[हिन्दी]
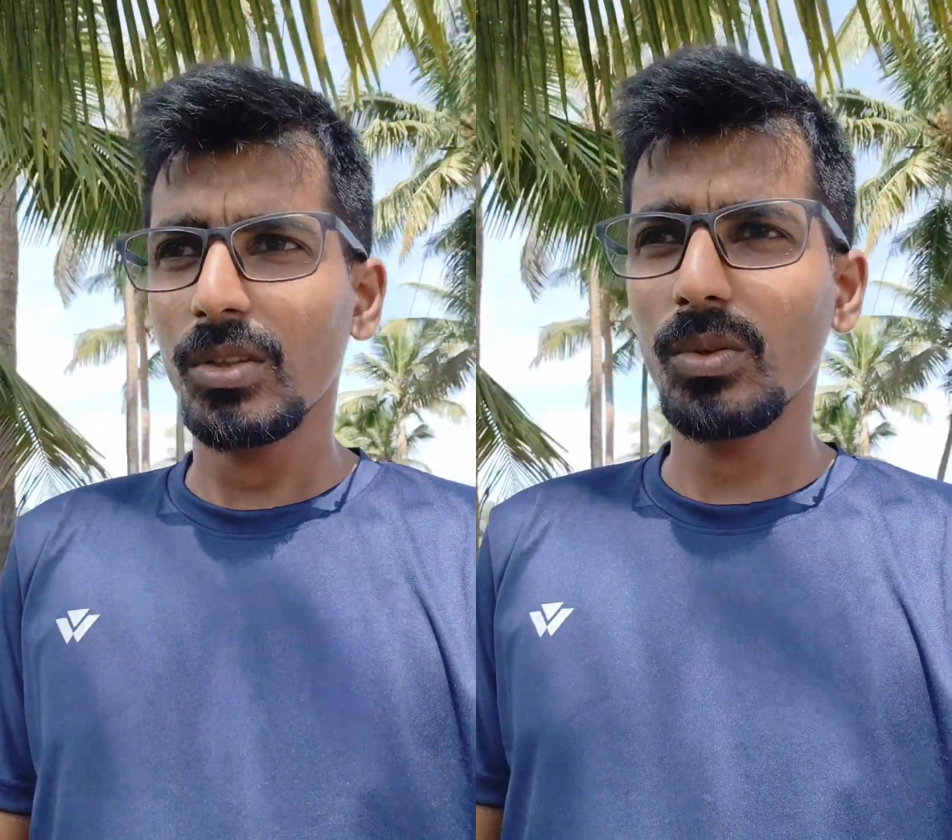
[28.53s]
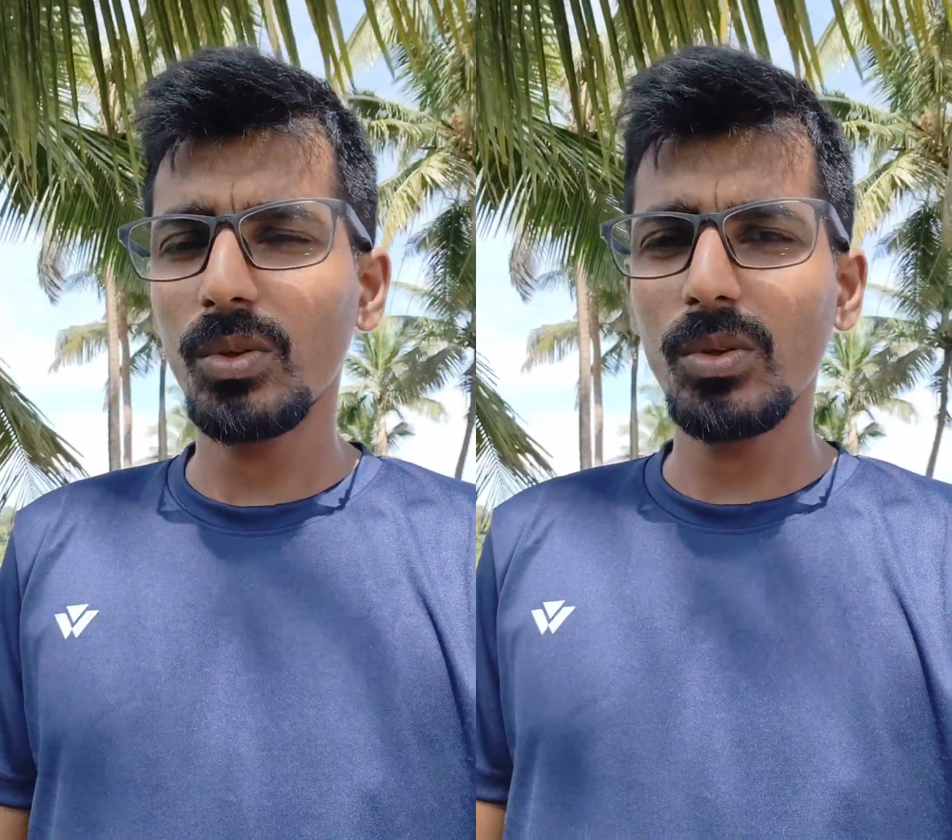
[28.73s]

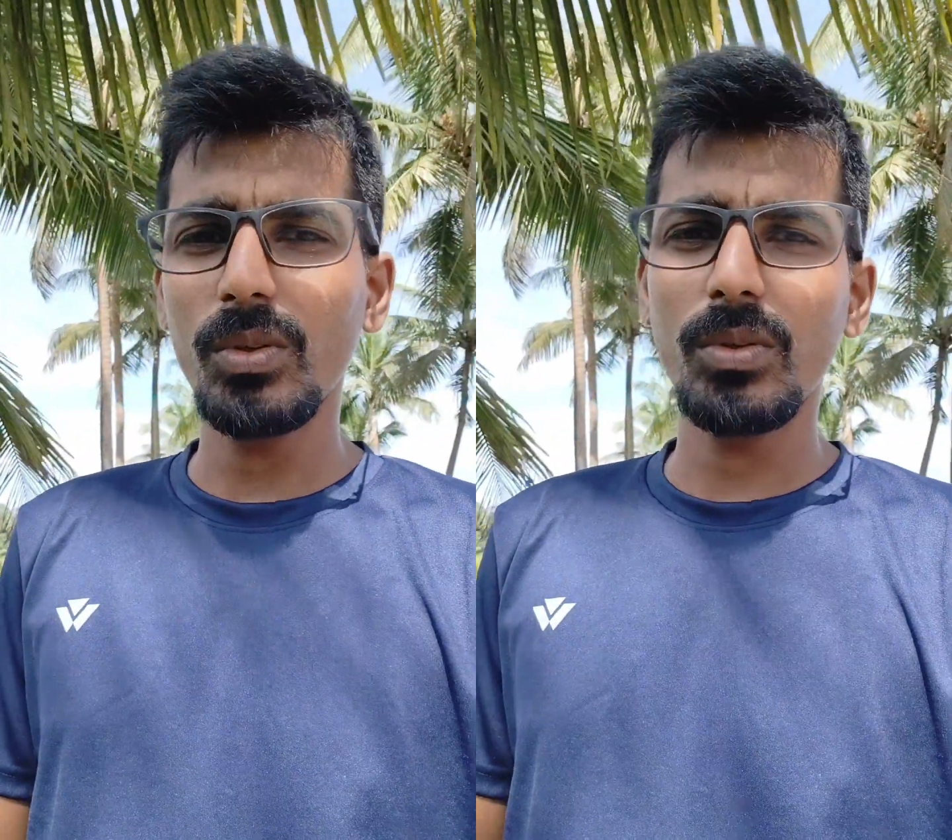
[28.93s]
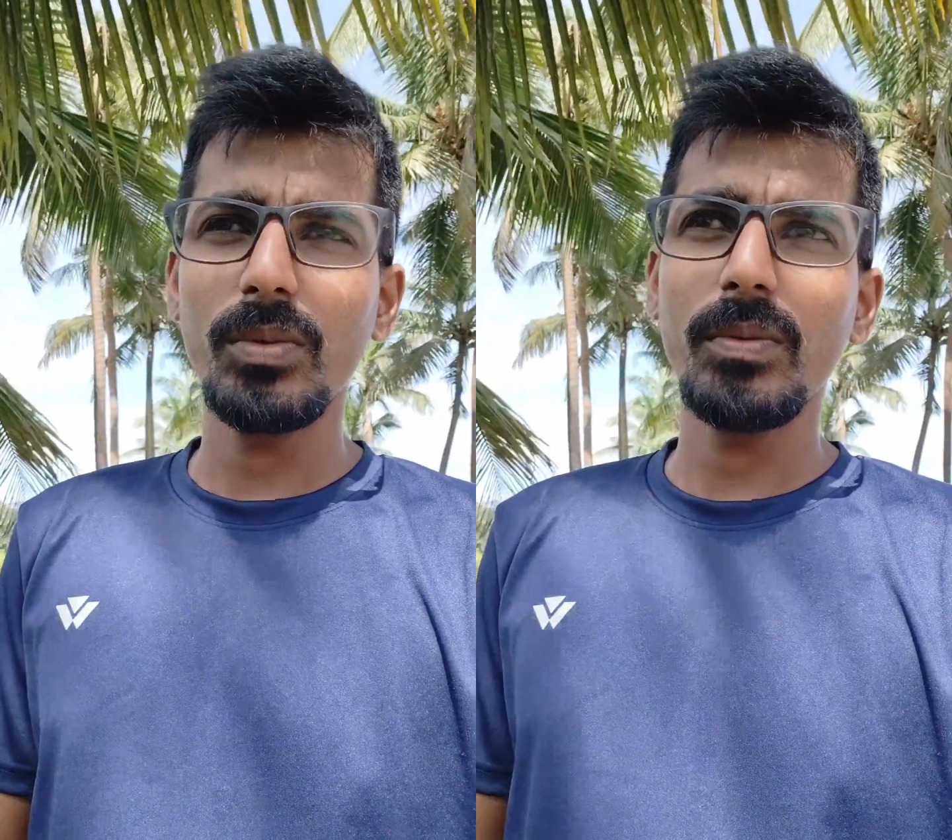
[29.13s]
तो
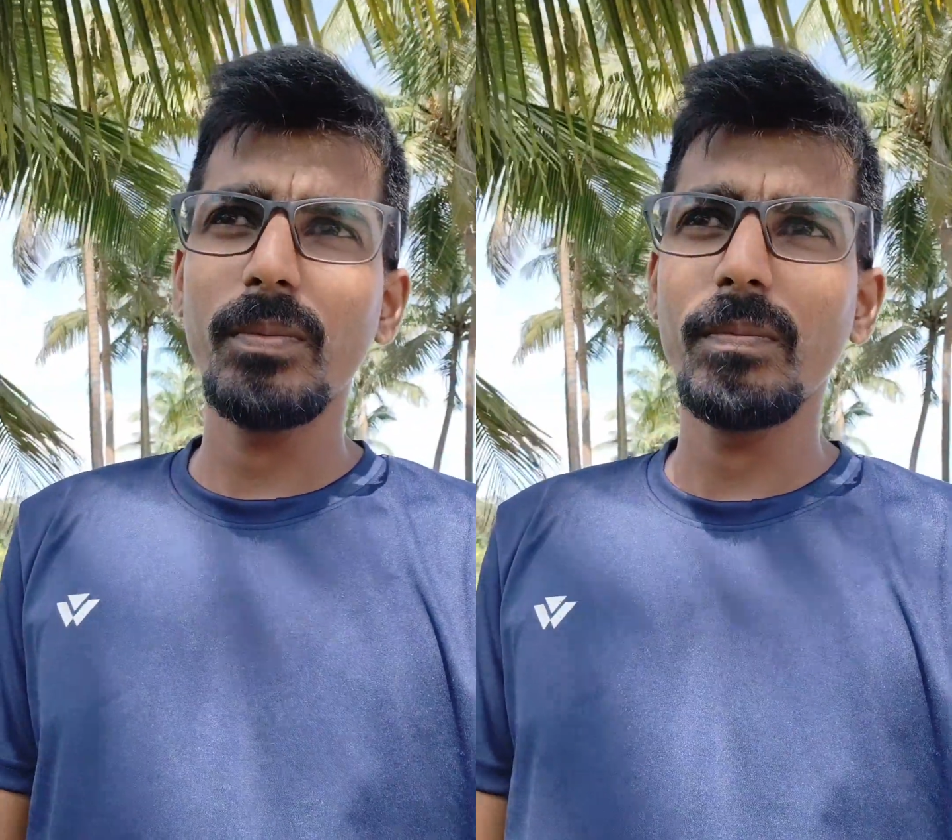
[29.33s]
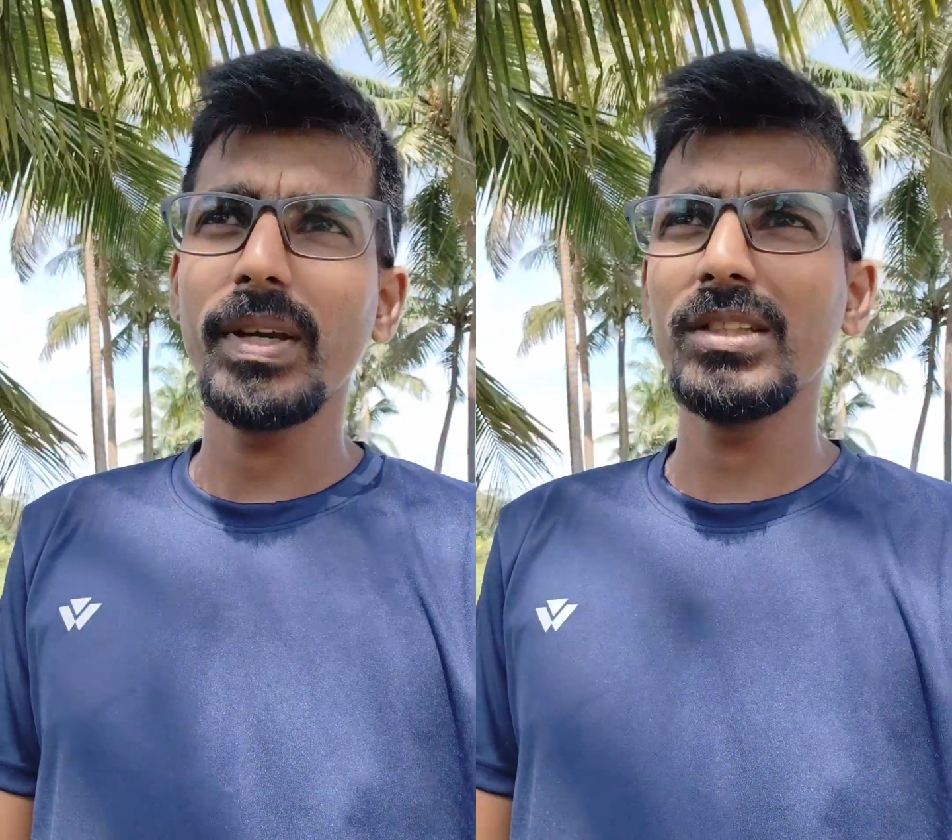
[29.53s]

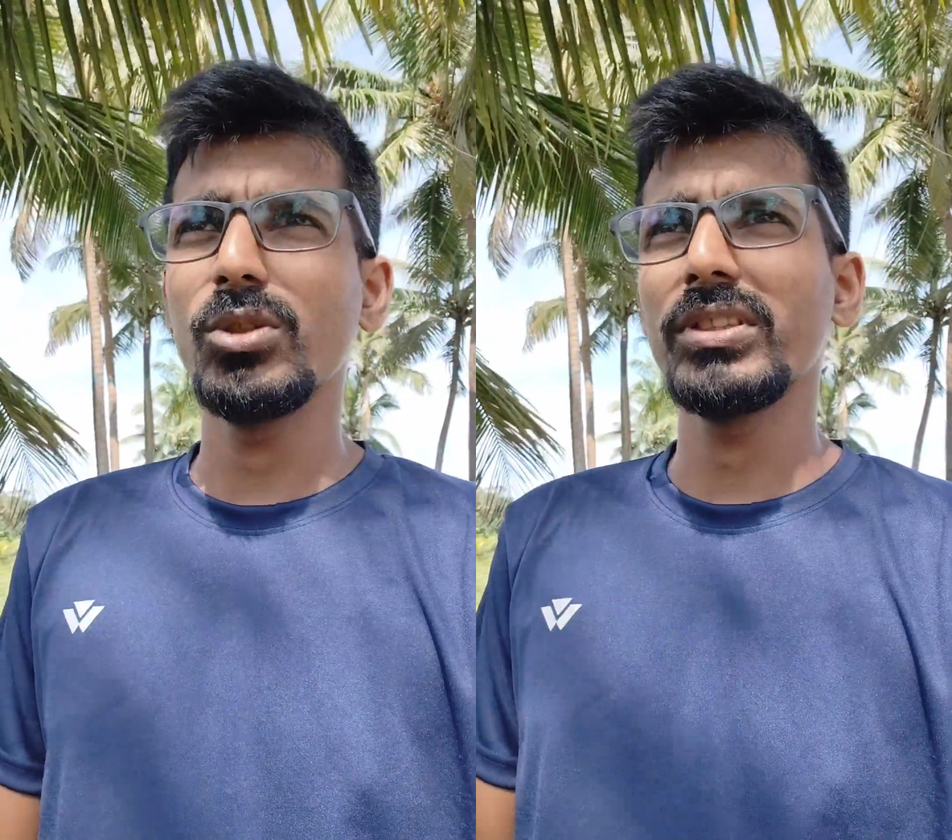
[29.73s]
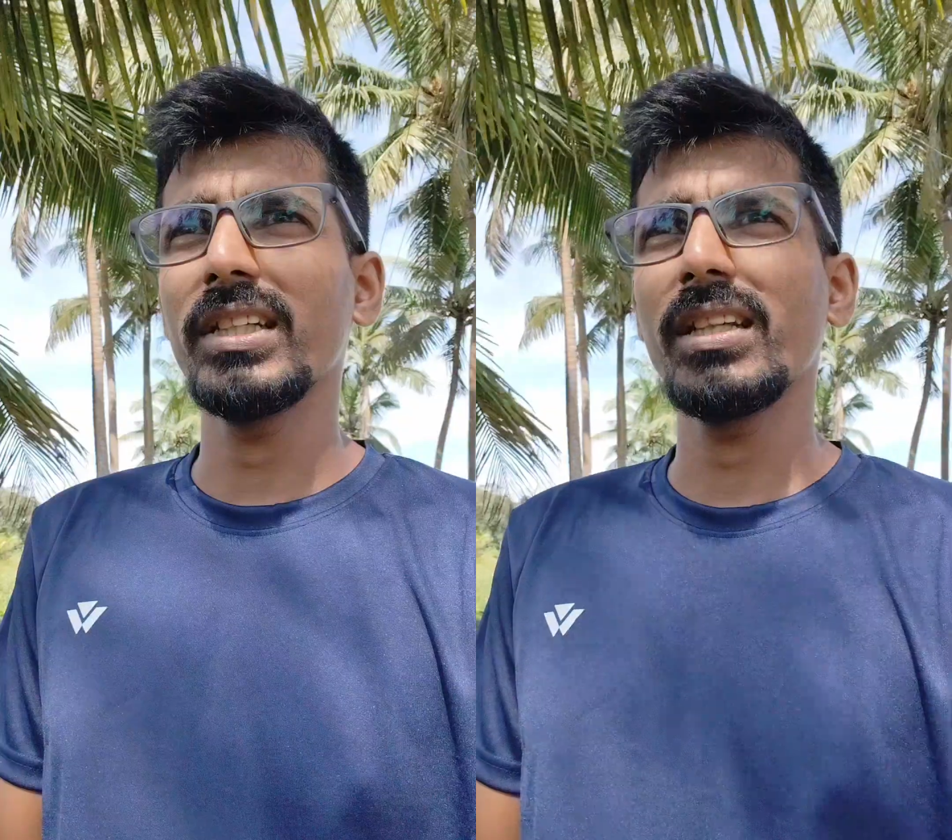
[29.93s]
मैंने
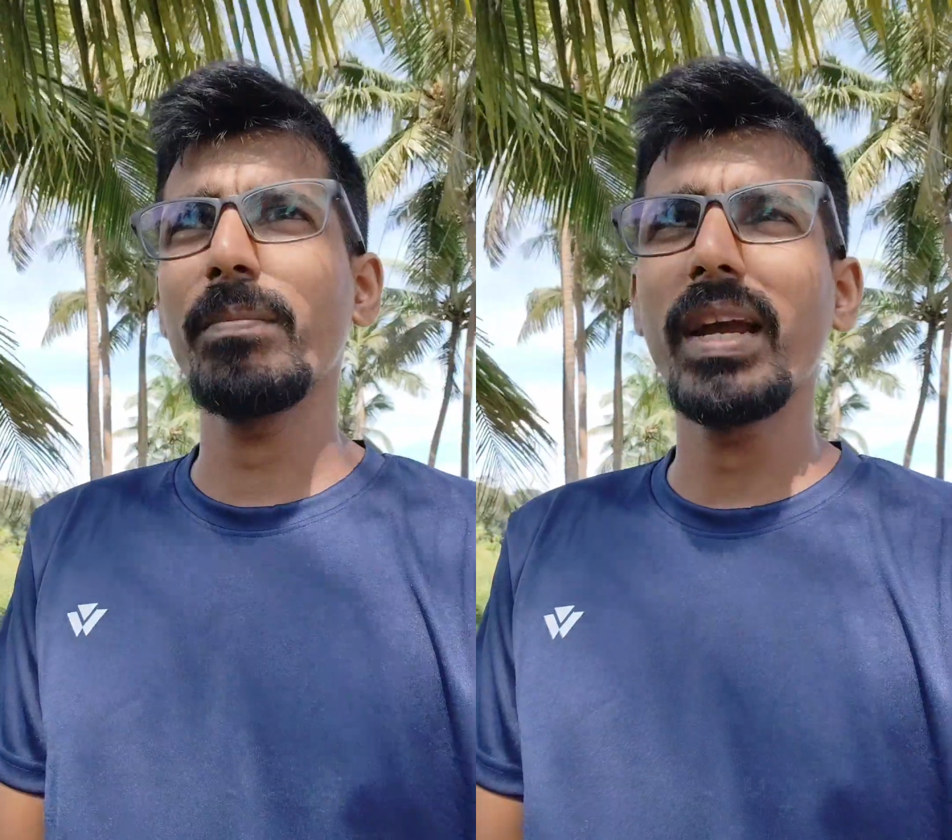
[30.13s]
सोचा कि